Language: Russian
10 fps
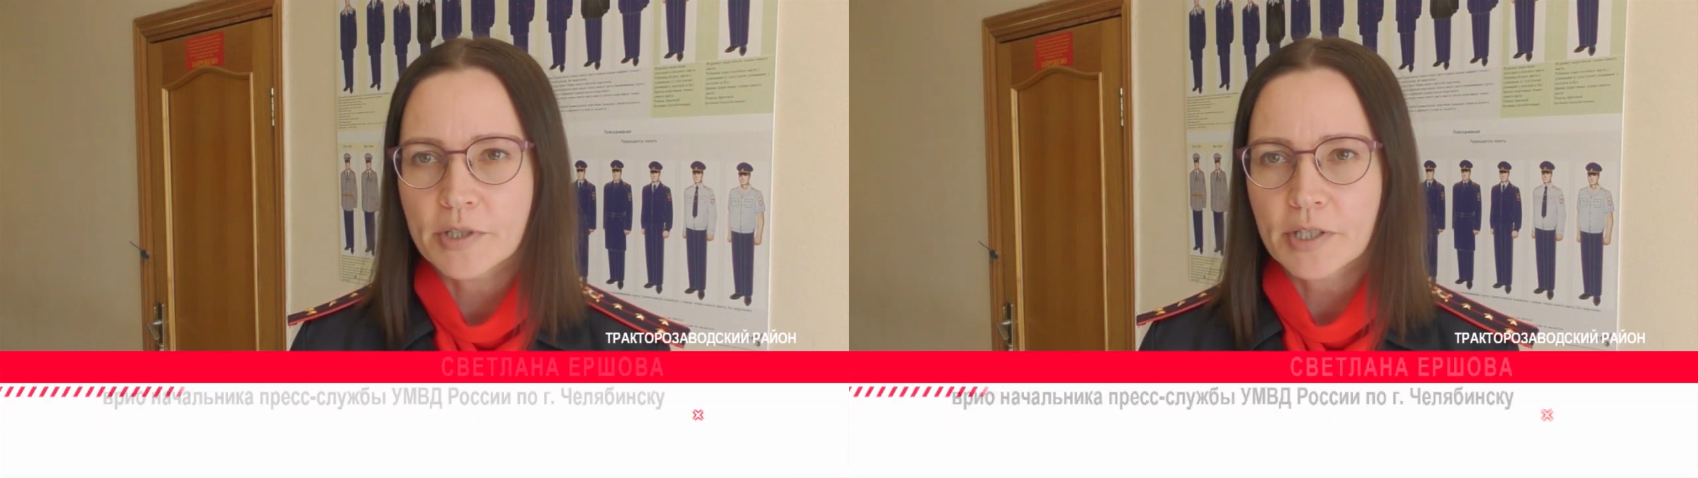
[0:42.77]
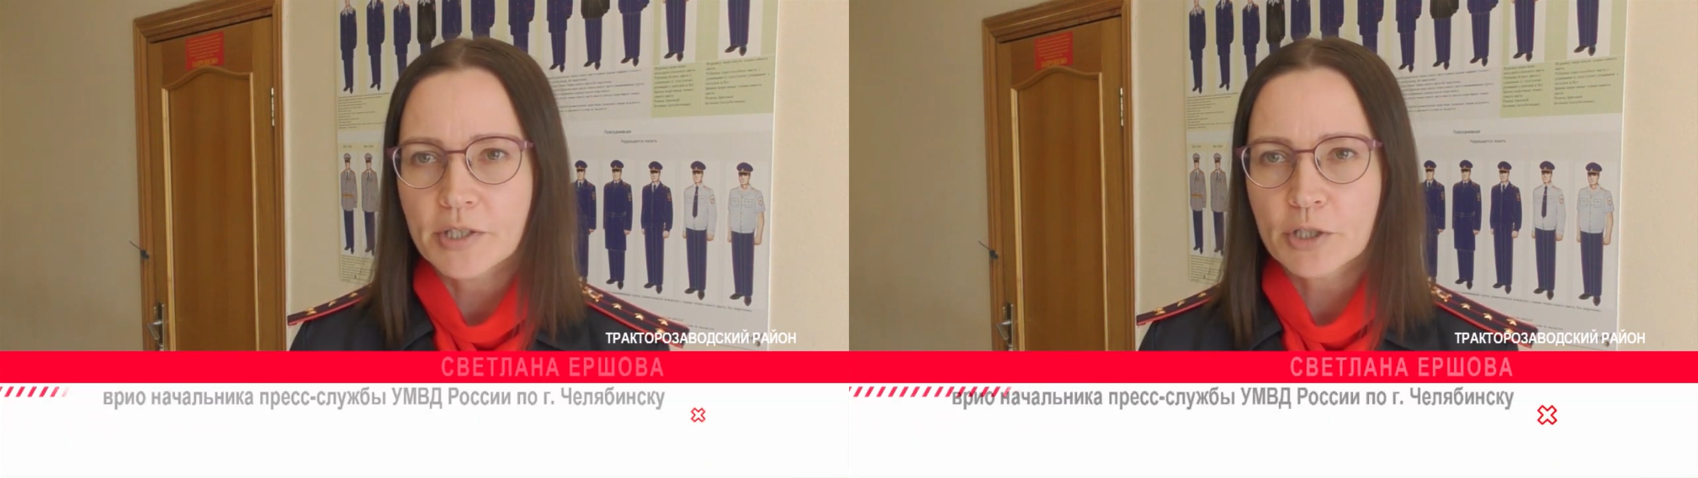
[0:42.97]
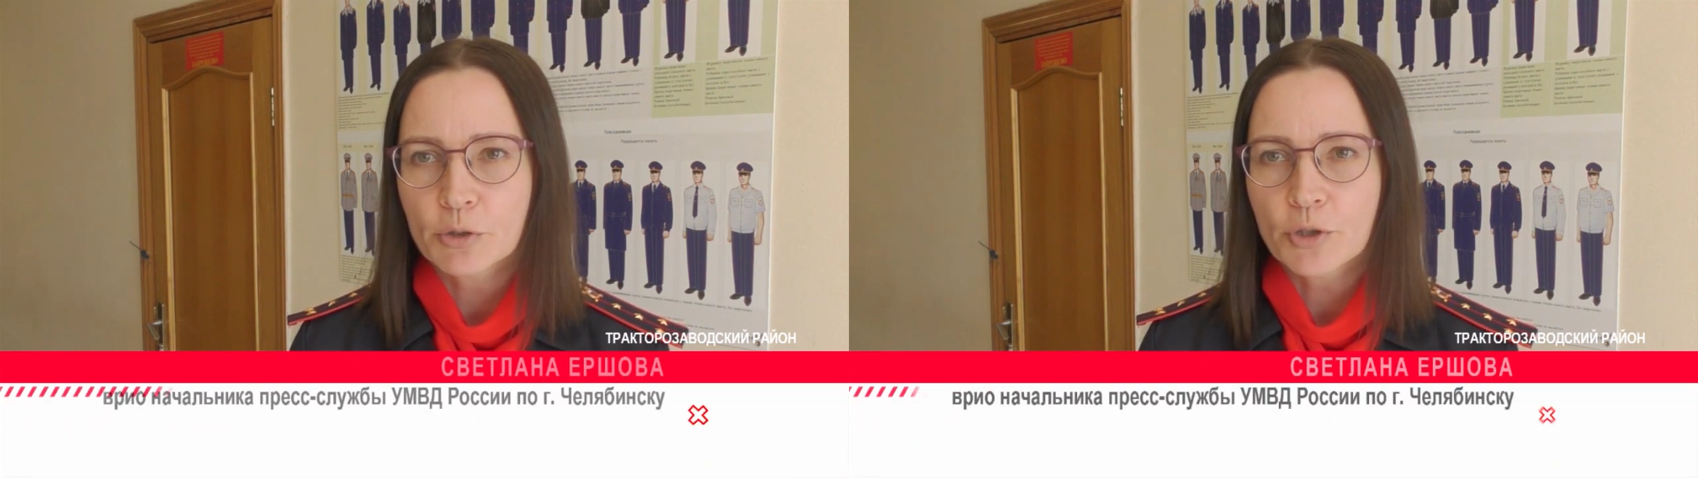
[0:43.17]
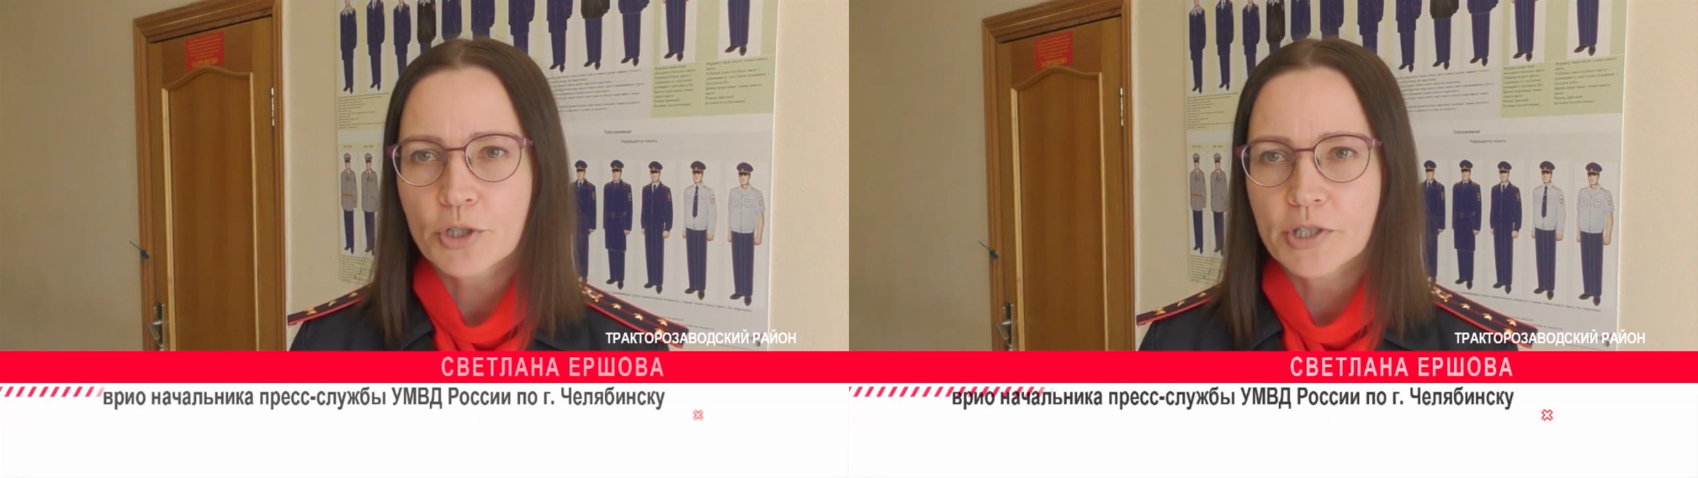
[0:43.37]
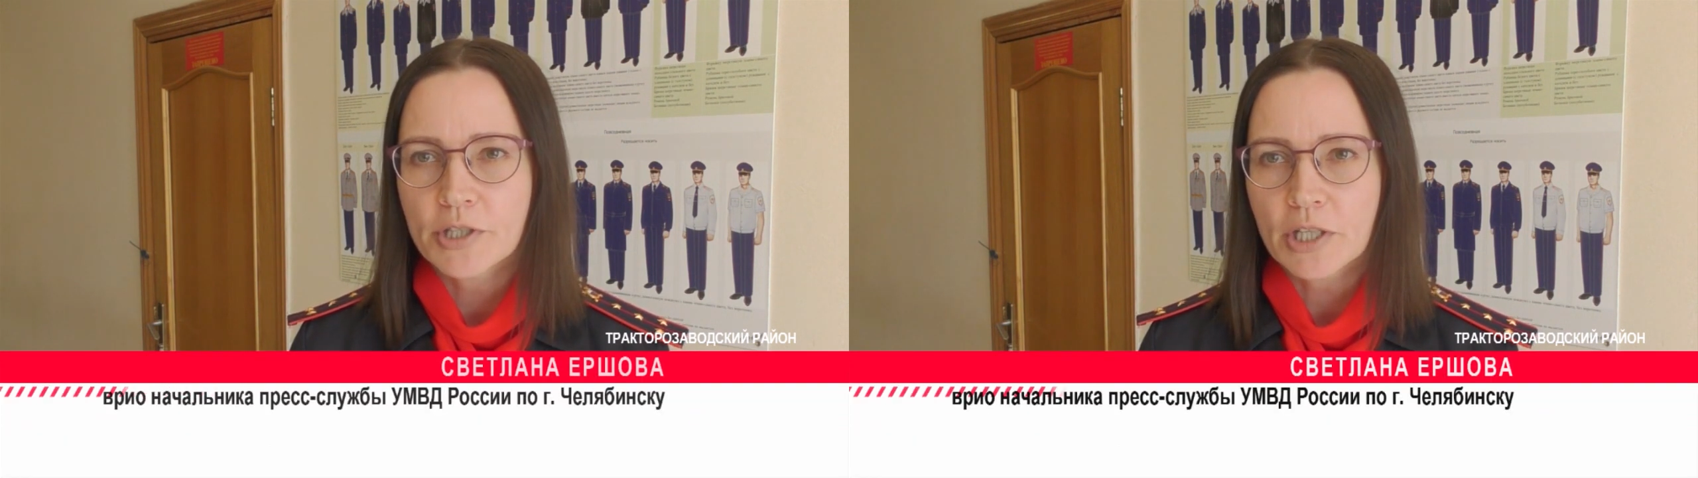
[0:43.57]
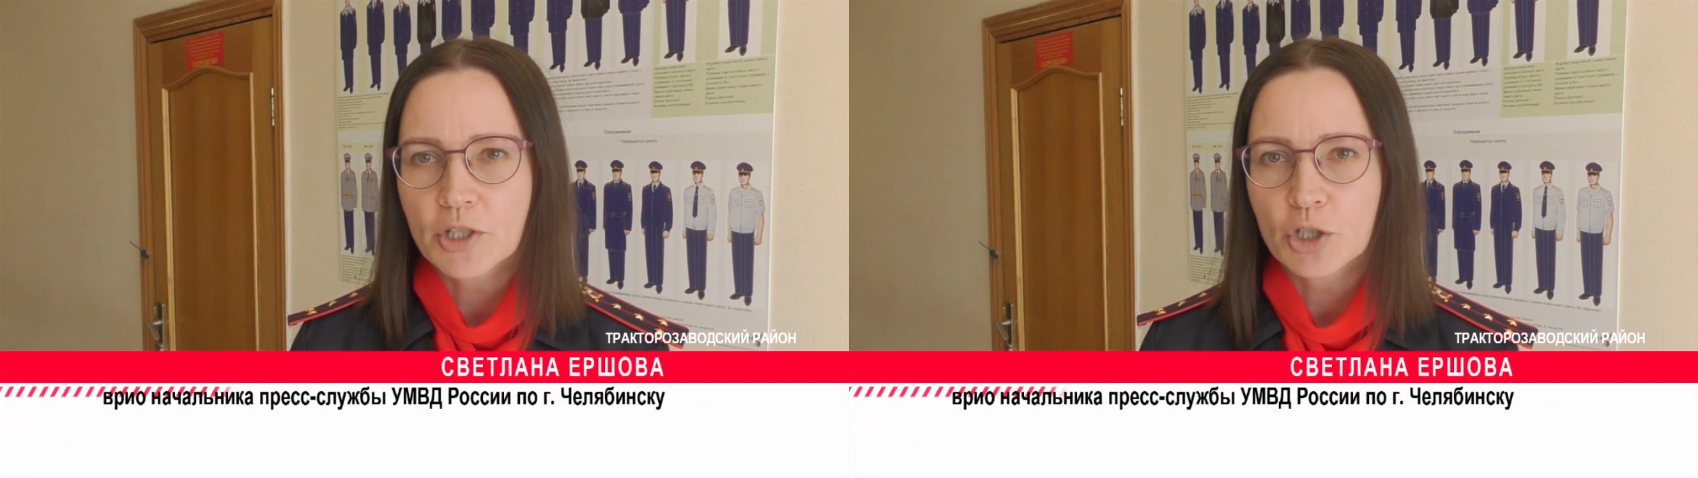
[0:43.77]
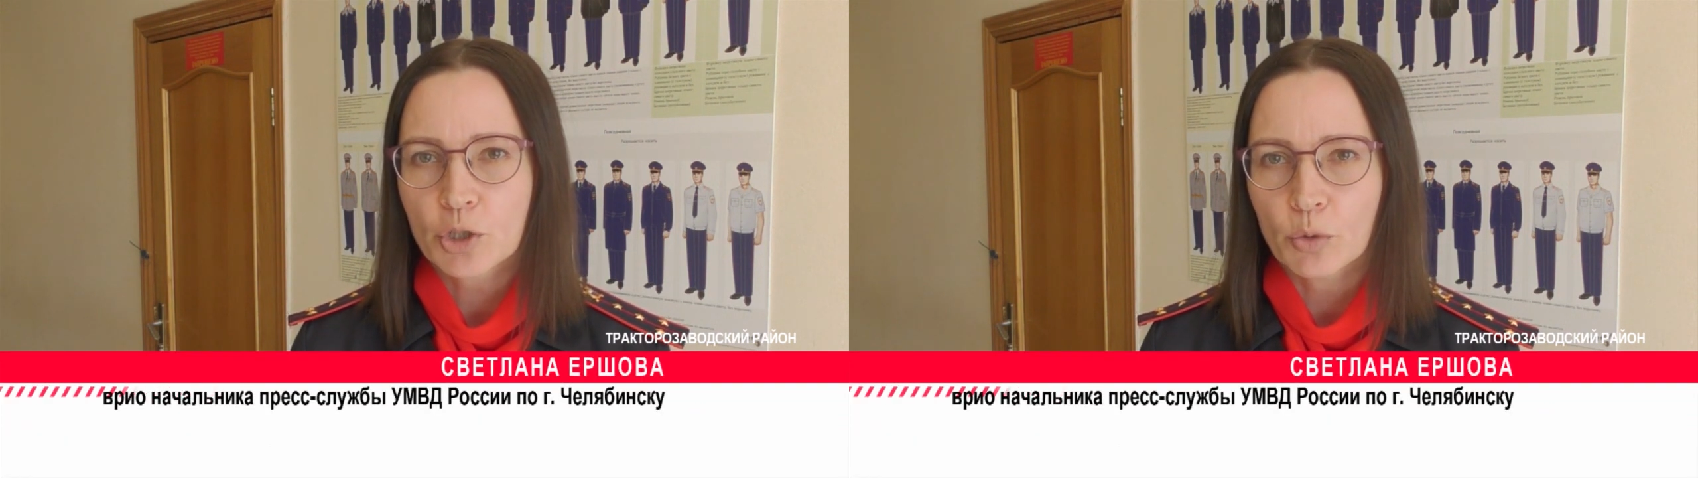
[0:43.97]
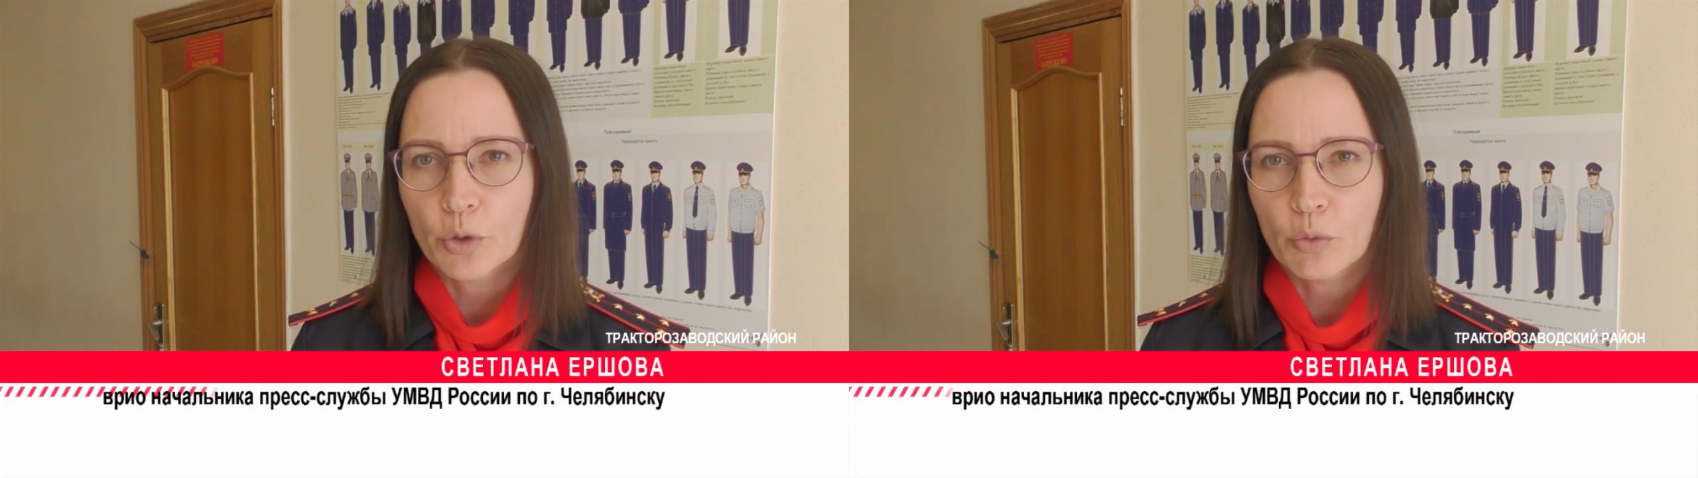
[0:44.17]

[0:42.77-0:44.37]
статьи 166